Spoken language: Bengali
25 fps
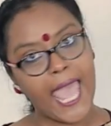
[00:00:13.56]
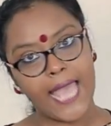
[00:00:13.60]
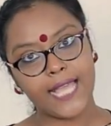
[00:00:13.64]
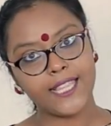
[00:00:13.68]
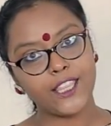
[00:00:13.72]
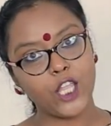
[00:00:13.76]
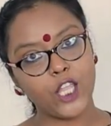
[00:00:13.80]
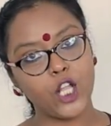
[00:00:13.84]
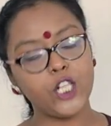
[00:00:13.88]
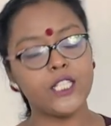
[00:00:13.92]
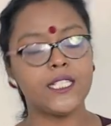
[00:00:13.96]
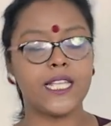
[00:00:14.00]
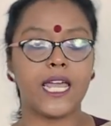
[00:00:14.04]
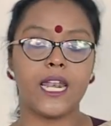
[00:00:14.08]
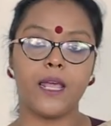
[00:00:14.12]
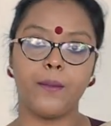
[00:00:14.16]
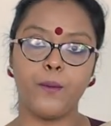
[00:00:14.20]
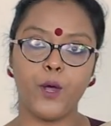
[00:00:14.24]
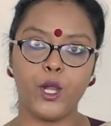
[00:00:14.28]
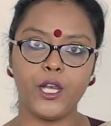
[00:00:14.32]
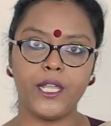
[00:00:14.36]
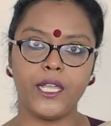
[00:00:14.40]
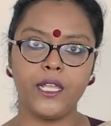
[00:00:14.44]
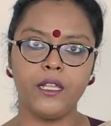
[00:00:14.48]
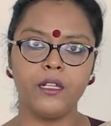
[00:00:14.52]
এক দল যারা
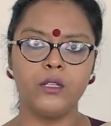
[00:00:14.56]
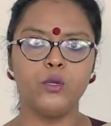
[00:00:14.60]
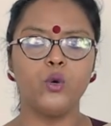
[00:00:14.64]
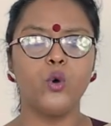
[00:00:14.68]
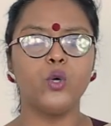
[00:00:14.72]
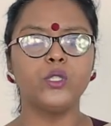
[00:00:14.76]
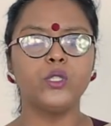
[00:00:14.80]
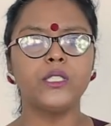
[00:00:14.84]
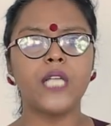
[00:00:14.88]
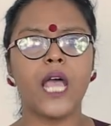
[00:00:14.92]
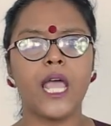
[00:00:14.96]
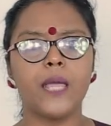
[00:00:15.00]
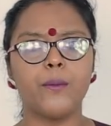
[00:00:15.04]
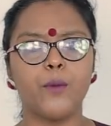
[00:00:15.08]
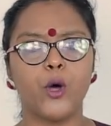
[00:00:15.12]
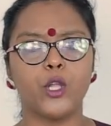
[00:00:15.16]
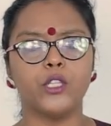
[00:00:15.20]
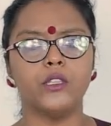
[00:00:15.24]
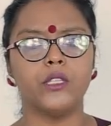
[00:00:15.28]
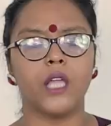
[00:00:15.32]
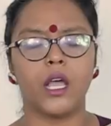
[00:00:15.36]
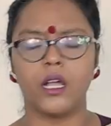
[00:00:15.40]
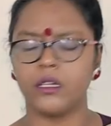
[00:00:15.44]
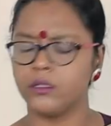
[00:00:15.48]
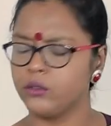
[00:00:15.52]
বলে কোথায়
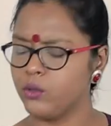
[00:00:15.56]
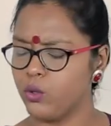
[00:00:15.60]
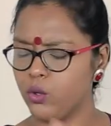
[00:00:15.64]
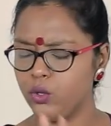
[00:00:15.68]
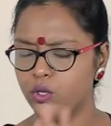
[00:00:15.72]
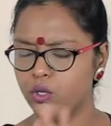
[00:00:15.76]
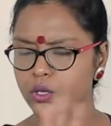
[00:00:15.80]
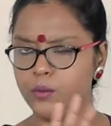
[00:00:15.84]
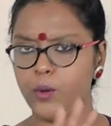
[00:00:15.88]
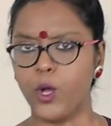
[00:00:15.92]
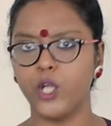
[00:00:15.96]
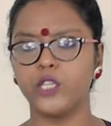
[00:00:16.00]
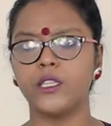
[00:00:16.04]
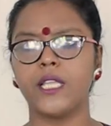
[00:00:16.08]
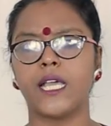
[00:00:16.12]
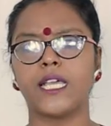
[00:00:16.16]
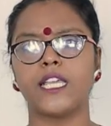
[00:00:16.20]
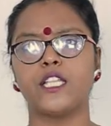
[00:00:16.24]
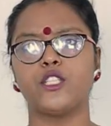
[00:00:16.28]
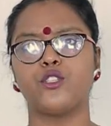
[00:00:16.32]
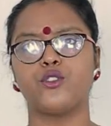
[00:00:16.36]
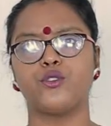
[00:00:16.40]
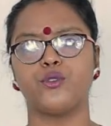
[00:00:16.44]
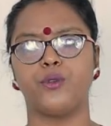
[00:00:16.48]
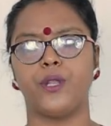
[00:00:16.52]
মন্দা কোনো মন্দা
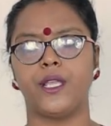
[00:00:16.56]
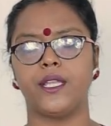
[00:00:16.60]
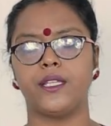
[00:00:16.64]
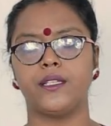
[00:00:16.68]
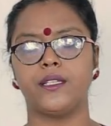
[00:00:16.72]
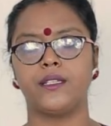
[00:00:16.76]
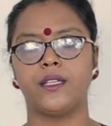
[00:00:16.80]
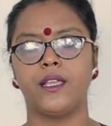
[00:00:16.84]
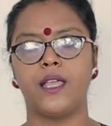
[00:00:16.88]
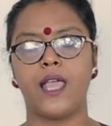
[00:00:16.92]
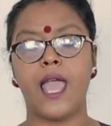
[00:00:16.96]
কিচ্ছু নেই